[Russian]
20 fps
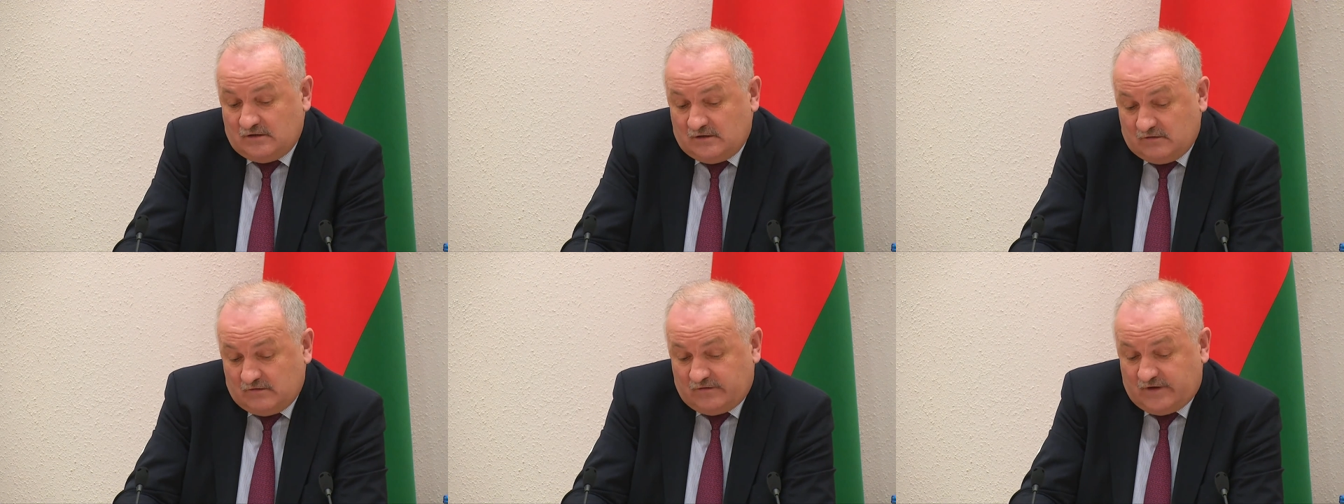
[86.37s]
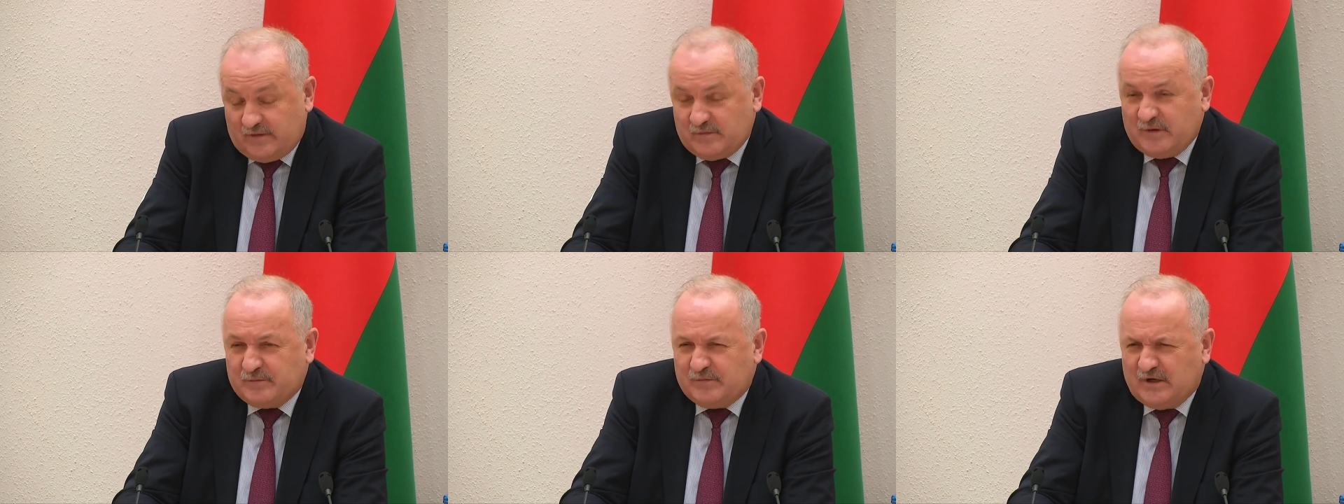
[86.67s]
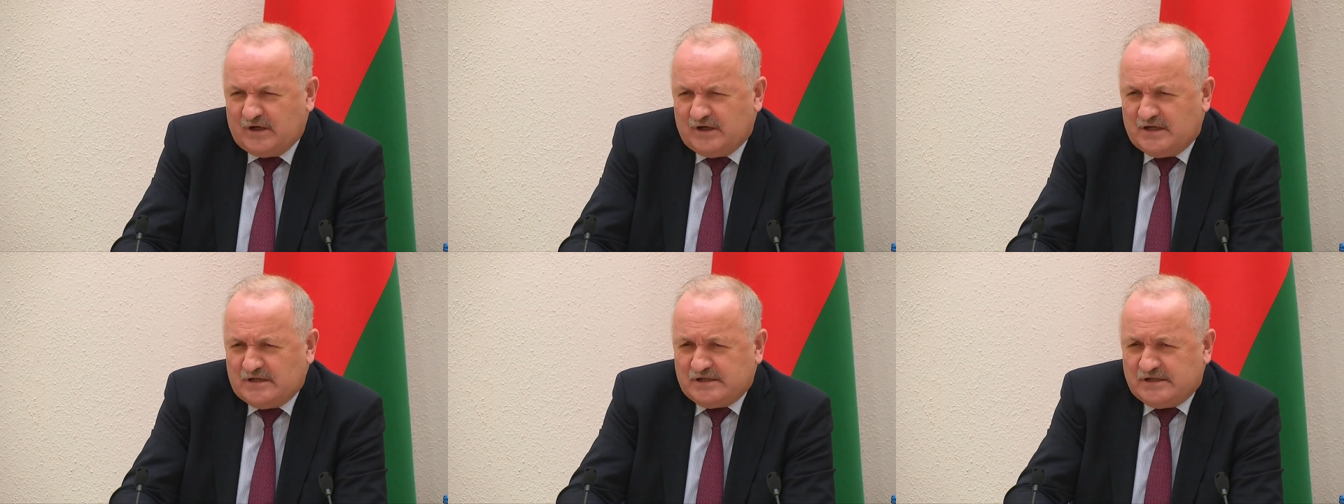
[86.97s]
Время
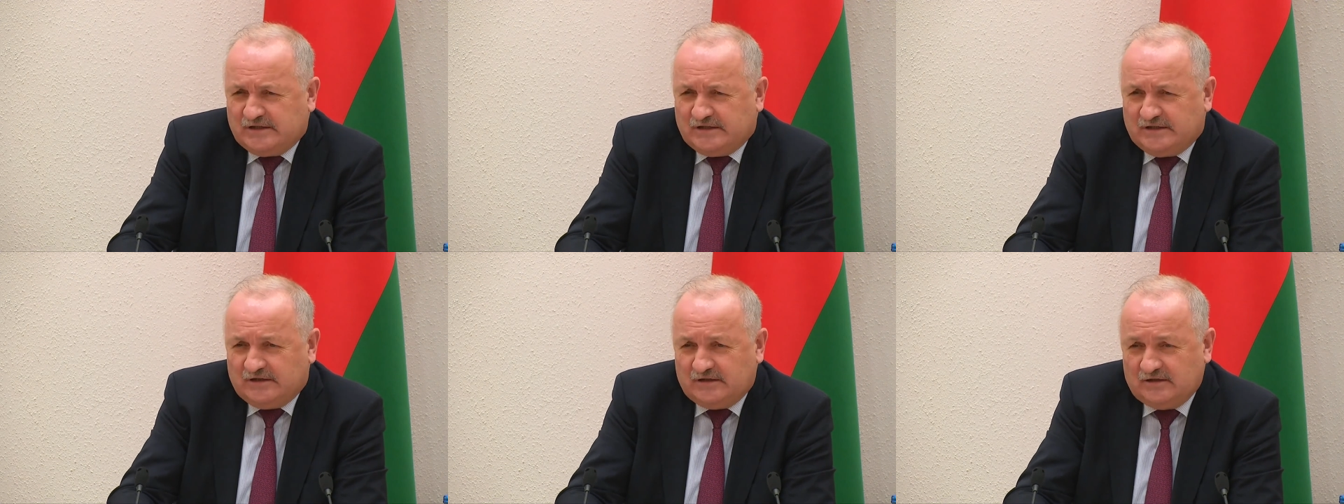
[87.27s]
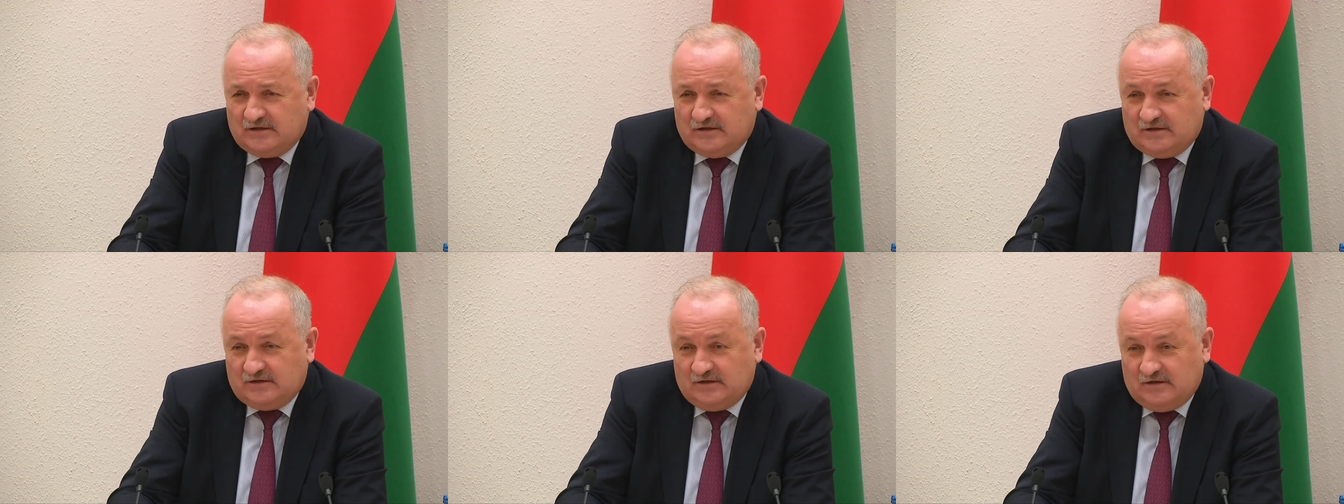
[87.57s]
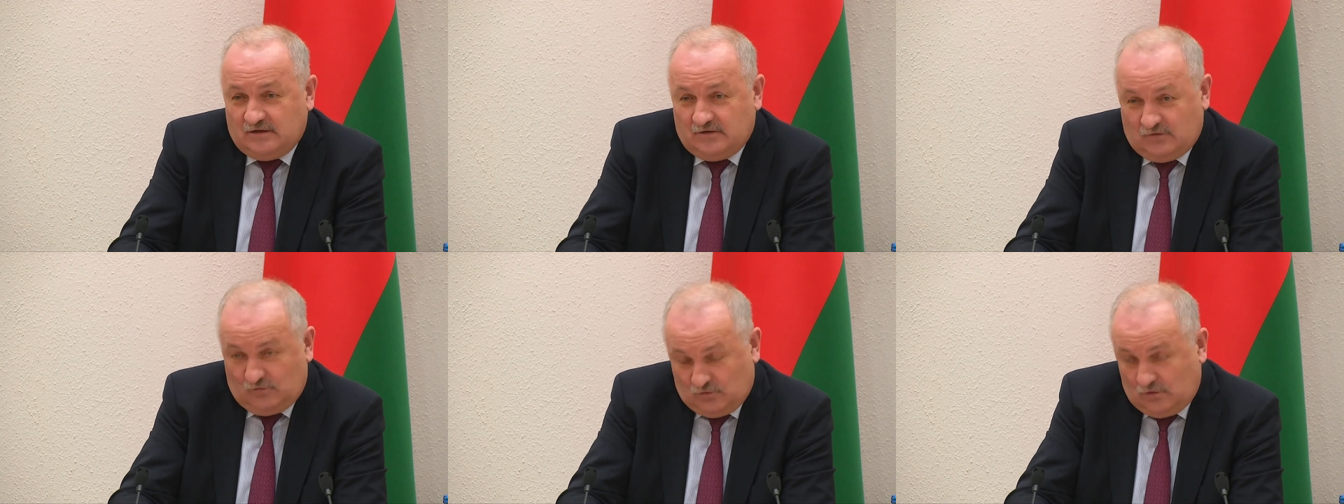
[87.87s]
покажет,
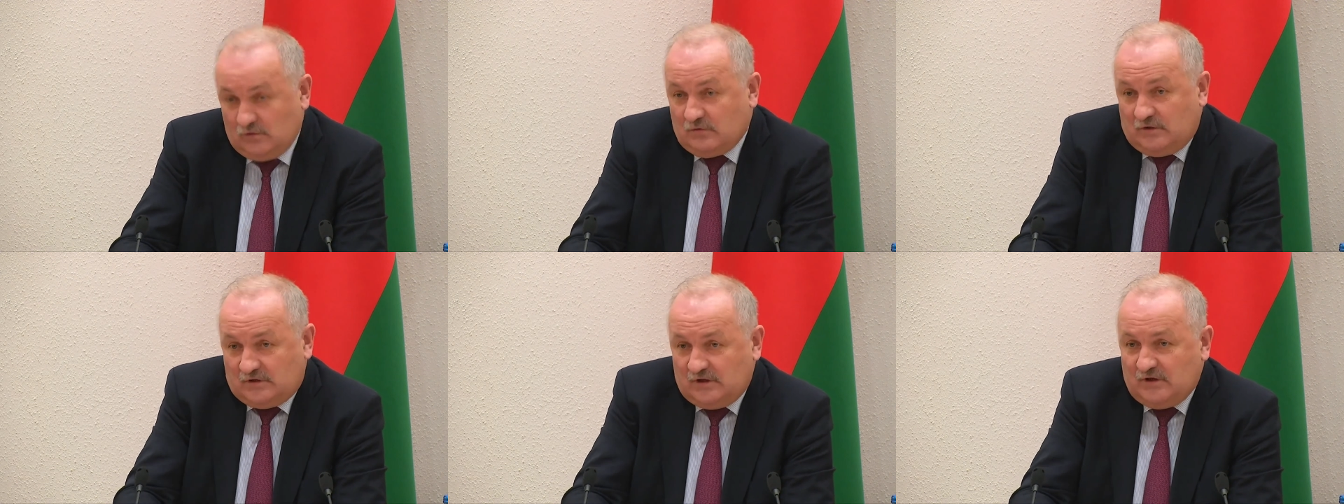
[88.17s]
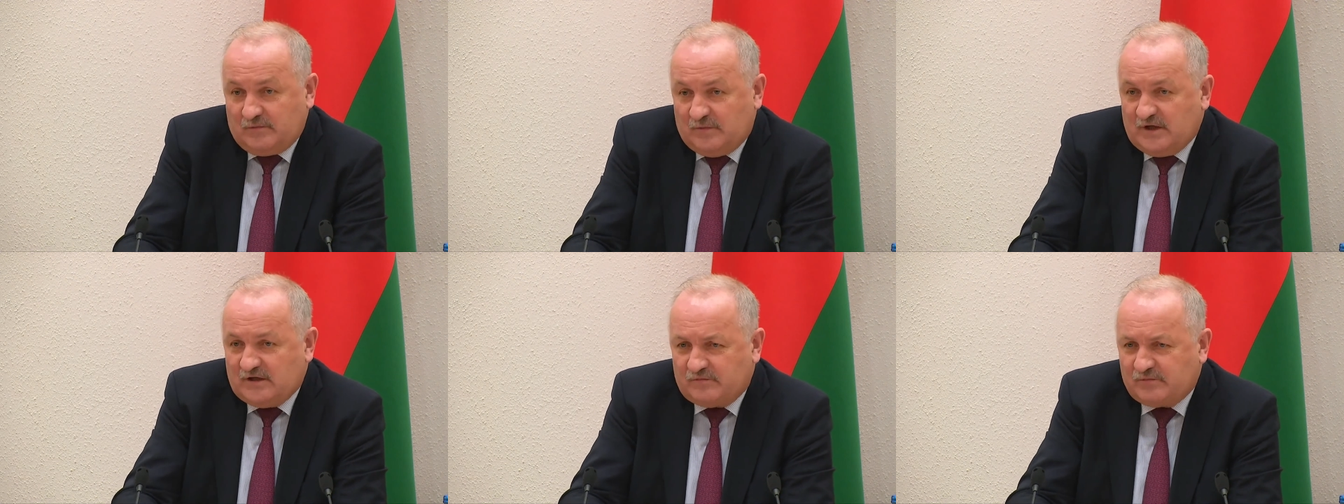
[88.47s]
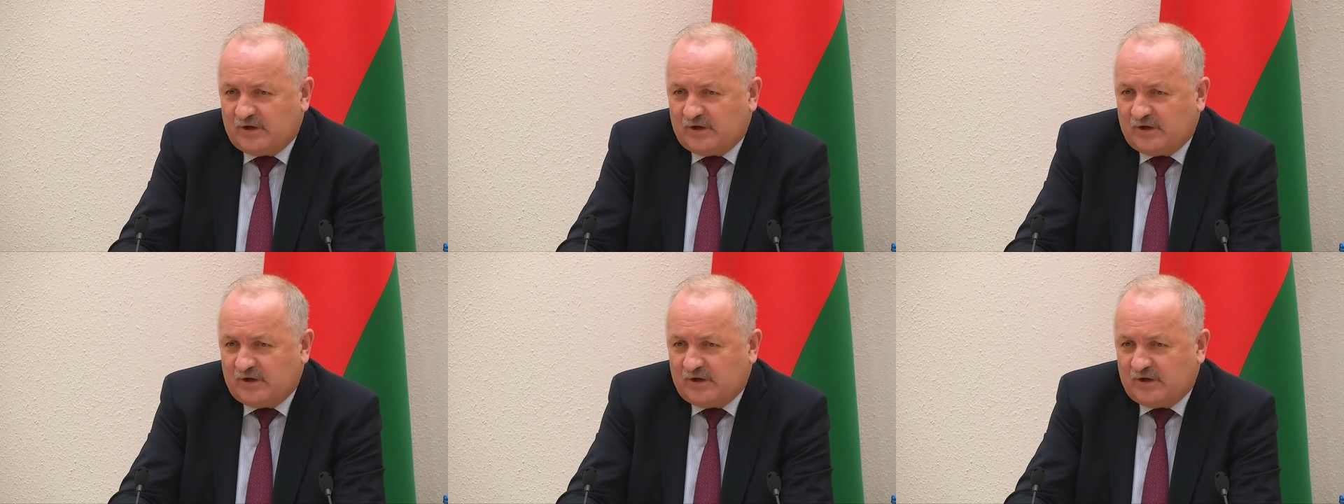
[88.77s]
но он имеет